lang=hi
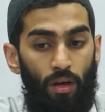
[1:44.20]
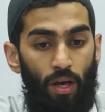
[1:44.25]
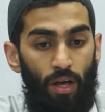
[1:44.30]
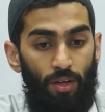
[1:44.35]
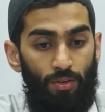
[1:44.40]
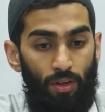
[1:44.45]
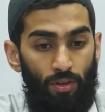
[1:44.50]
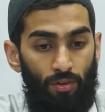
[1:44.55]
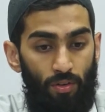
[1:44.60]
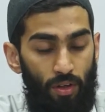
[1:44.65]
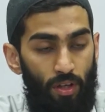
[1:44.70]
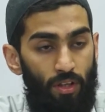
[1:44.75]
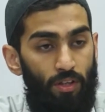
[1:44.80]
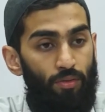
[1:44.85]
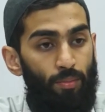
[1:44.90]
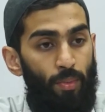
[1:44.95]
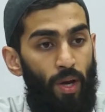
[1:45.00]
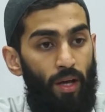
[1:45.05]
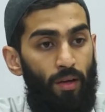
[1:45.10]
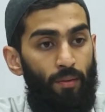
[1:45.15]
एज अ
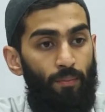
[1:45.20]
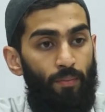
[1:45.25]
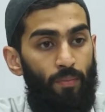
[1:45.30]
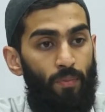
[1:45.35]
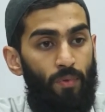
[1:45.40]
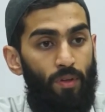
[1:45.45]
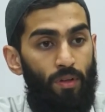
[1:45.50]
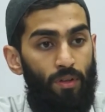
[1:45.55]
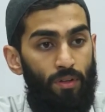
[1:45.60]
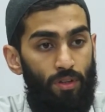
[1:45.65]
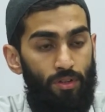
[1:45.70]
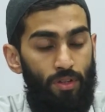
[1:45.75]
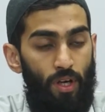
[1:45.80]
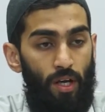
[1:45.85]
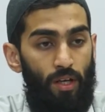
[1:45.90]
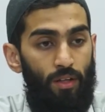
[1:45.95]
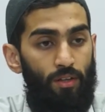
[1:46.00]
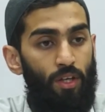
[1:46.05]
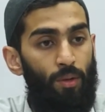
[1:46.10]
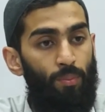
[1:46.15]
सेल्स मैन
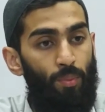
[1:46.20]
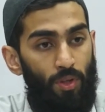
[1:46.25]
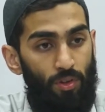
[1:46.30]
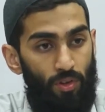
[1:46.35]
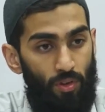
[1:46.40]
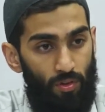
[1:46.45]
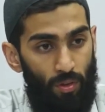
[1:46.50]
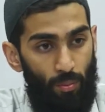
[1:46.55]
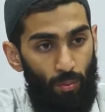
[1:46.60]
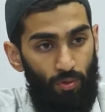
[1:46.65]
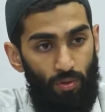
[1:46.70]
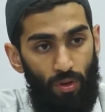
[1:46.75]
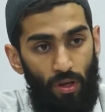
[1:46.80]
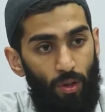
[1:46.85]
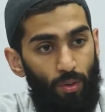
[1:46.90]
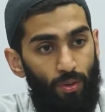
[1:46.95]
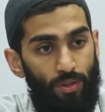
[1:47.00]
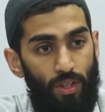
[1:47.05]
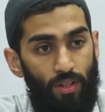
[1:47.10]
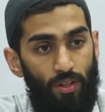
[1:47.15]
तजारत के पेशे से
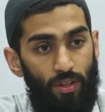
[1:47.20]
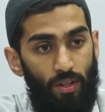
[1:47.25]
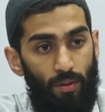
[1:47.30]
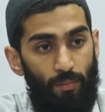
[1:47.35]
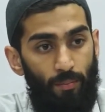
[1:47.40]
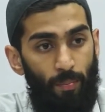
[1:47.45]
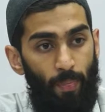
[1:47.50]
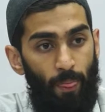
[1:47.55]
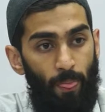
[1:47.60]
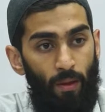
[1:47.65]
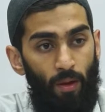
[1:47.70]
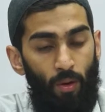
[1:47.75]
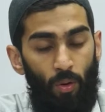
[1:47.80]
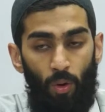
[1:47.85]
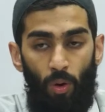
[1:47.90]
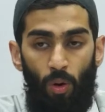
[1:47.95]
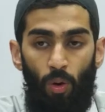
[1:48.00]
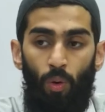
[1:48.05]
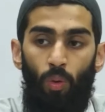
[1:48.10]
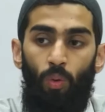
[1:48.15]
मुंसलिक हो जाते हैं
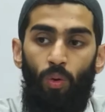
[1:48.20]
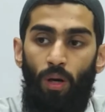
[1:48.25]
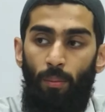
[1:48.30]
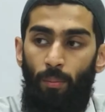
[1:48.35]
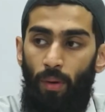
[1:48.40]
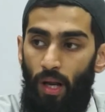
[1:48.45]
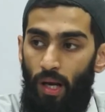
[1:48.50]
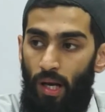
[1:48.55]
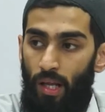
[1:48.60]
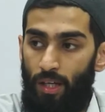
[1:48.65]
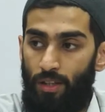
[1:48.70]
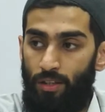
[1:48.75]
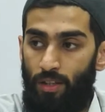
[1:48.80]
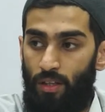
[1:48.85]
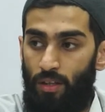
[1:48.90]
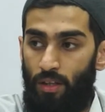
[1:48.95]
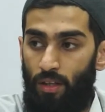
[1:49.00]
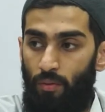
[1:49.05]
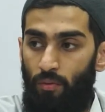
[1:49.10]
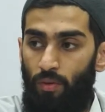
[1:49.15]
और लोगों का माल लेके
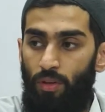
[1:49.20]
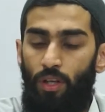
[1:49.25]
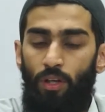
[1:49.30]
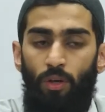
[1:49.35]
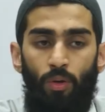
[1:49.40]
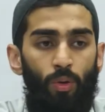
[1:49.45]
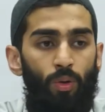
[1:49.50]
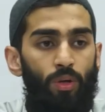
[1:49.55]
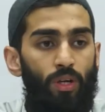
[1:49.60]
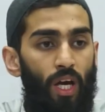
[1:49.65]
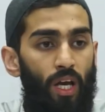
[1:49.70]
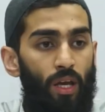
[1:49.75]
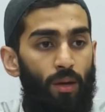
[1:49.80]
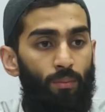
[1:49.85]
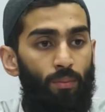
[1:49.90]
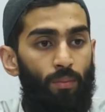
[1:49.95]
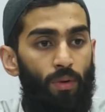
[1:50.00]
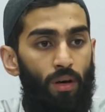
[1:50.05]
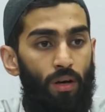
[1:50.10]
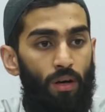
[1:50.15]
जाते हैं विद इन नो
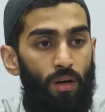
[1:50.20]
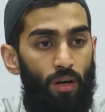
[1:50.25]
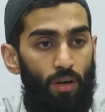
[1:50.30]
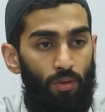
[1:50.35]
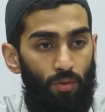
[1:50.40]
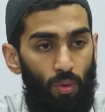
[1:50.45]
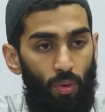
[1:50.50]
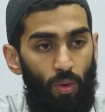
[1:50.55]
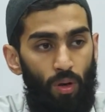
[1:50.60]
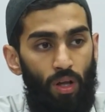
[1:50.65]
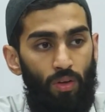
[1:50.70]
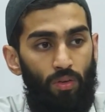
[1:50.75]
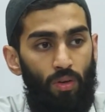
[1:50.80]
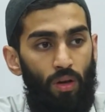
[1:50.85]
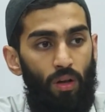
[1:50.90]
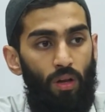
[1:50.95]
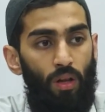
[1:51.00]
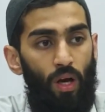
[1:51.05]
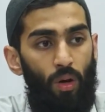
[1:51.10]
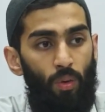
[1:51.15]
टाइम रसोल्ला
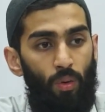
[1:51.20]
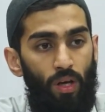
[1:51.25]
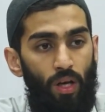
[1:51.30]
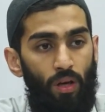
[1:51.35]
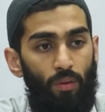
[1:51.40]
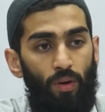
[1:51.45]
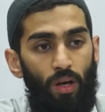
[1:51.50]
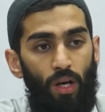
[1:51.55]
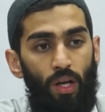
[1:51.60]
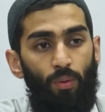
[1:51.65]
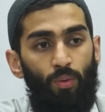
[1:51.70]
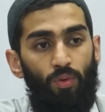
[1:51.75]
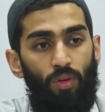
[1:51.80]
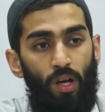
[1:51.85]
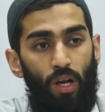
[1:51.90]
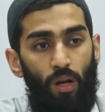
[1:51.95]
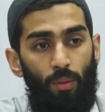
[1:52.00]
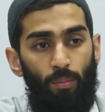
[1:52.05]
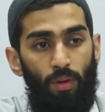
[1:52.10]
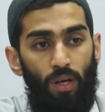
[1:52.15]
सल्ला
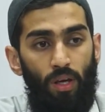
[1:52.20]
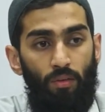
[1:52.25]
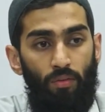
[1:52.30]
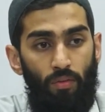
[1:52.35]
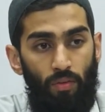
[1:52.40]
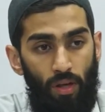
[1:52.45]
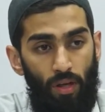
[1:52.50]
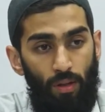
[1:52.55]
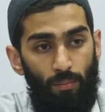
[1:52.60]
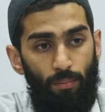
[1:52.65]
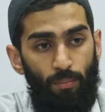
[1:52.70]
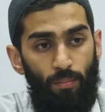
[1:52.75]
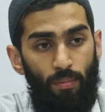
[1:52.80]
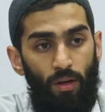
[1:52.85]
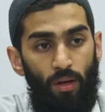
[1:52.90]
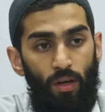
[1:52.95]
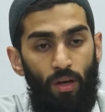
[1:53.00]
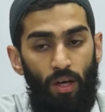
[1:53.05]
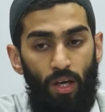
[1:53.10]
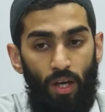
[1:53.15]
वसलम एक फेम
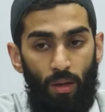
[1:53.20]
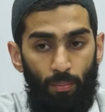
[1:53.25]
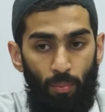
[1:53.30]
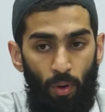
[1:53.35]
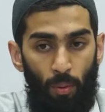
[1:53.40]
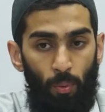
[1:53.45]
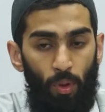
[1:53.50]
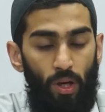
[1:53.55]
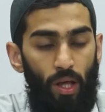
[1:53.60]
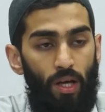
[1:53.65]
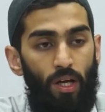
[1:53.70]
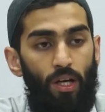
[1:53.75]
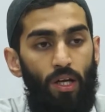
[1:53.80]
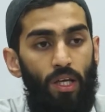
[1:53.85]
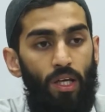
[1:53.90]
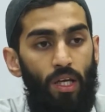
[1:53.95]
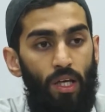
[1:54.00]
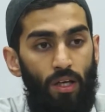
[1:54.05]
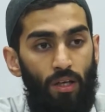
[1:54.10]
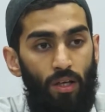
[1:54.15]
एक पॉपुलैरिटी
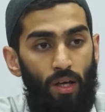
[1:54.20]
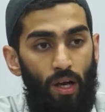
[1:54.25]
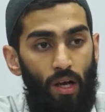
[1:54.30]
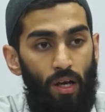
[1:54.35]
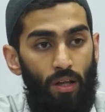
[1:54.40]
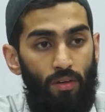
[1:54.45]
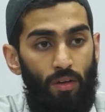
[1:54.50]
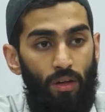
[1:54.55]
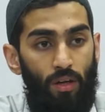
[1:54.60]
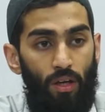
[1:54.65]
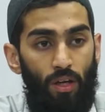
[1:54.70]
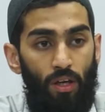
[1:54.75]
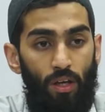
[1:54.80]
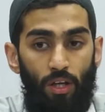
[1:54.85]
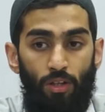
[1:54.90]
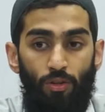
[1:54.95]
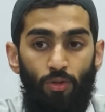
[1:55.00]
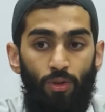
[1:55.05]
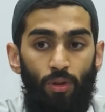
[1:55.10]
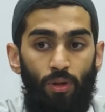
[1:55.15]
गेन कर लेते हैं कि
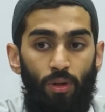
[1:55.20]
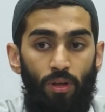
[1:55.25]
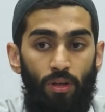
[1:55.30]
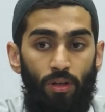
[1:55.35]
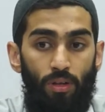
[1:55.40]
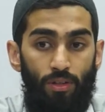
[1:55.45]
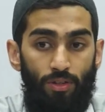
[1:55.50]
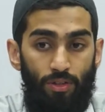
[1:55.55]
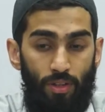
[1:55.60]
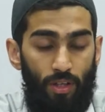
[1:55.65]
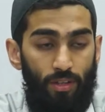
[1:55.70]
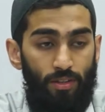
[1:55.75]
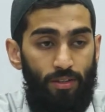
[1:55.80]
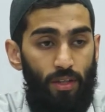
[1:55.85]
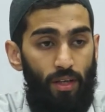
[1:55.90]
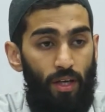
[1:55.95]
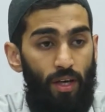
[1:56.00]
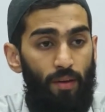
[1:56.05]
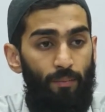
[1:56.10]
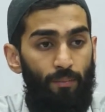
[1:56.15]
ये जो शख्स
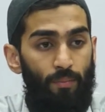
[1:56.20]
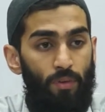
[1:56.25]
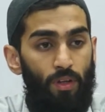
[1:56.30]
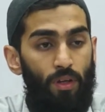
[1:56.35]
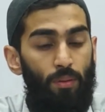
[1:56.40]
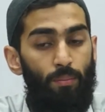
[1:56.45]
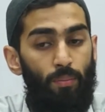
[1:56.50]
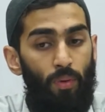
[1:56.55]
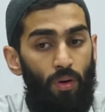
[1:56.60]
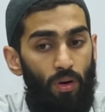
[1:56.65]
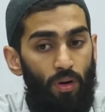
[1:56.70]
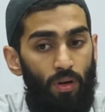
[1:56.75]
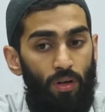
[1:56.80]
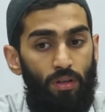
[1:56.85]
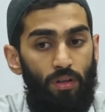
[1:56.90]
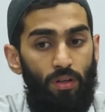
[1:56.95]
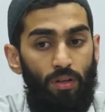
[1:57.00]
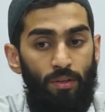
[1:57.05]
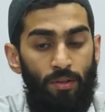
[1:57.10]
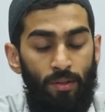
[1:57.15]
है ये
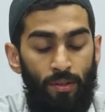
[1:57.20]
बहुत